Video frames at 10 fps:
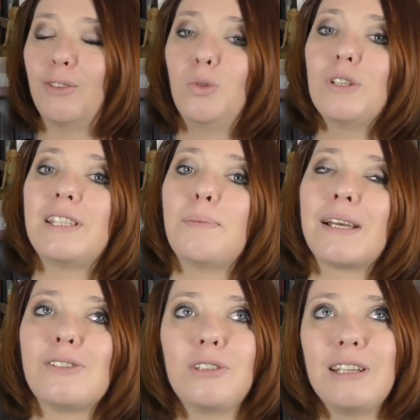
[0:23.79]
Donc c'est
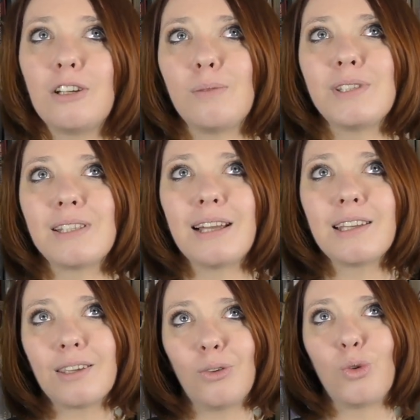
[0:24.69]
présenté comme
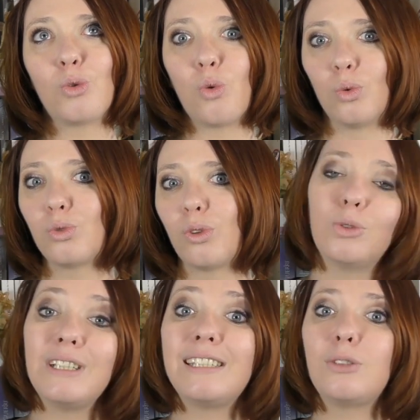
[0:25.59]
cinq euh, contes
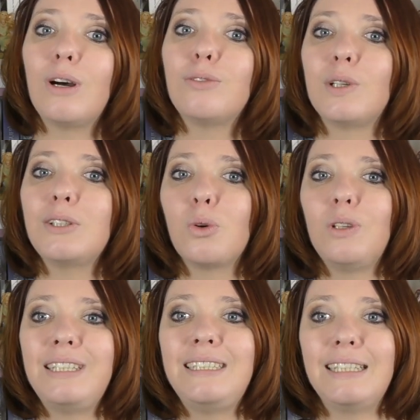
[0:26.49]
dont les histoires vont
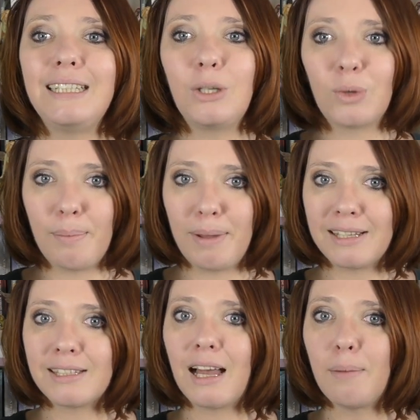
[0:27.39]
être liées, on
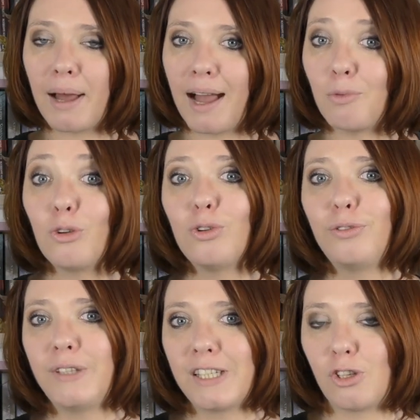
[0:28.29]
appelle ça apparemment
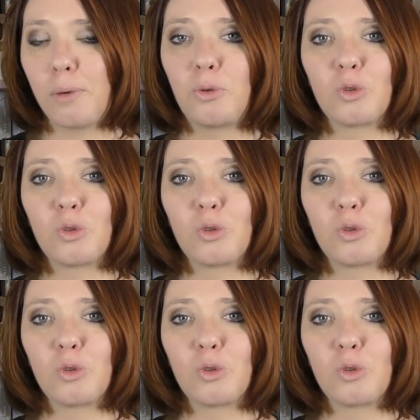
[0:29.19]
le fix-up.